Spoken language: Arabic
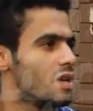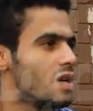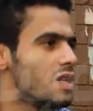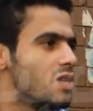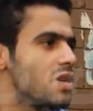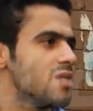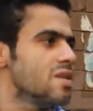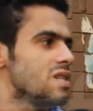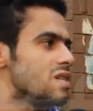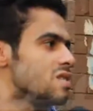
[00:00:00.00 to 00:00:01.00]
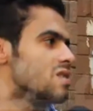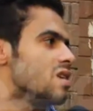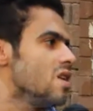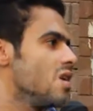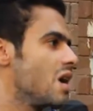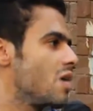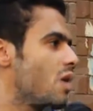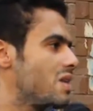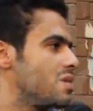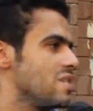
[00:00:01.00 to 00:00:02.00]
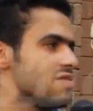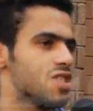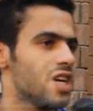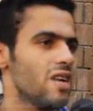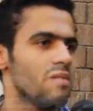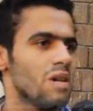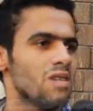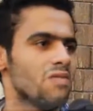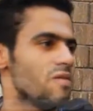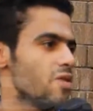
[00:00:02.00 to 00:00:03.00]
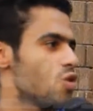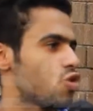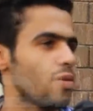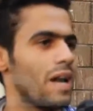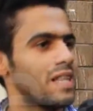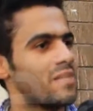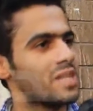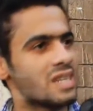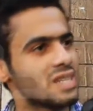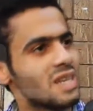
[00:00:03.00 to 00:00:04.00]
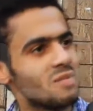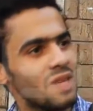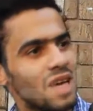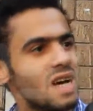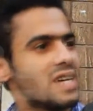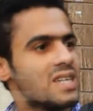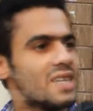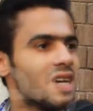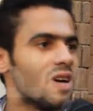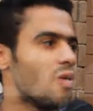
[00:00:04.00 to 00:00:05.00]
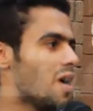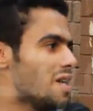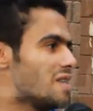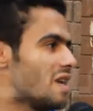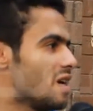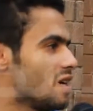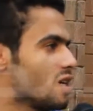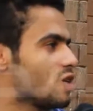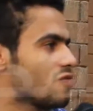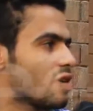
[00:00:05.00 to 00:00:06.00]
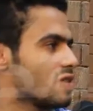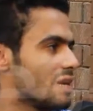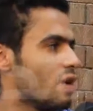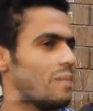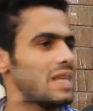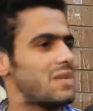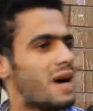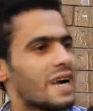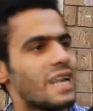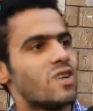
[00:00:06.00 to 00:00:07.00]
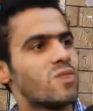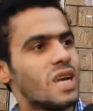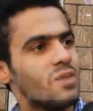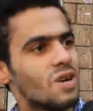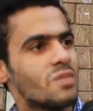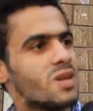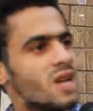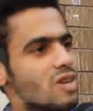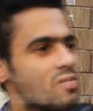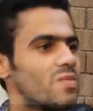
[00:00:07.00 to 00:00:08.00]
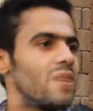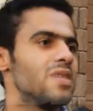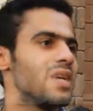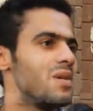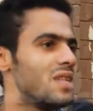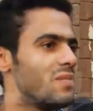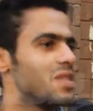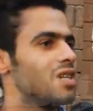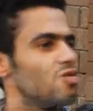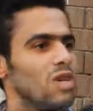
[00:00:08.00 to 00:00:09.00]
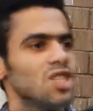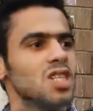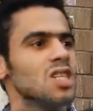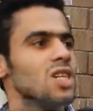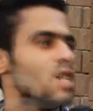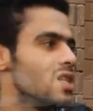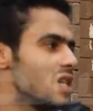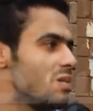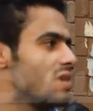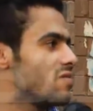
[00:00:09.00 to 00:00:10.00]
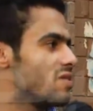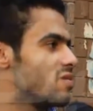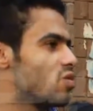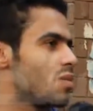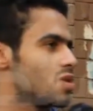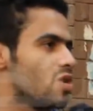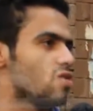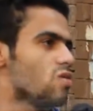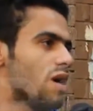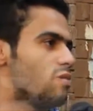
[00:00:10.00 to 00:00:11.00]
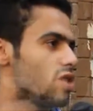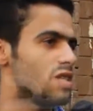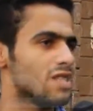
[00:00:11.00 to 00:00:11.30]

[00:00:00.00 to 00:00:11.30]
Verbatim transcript: يعني دلوقتي مثلا آه، واحده ماشيه في الشارع دكتور معدي مثلا جنبيها واحد آه، انا شفتها قدامي واحد معدي بعجله يوم جاي مقرب منها يوم لامسها بايديه مثلا وماشي طبعا في الميكروباصات ومواصلات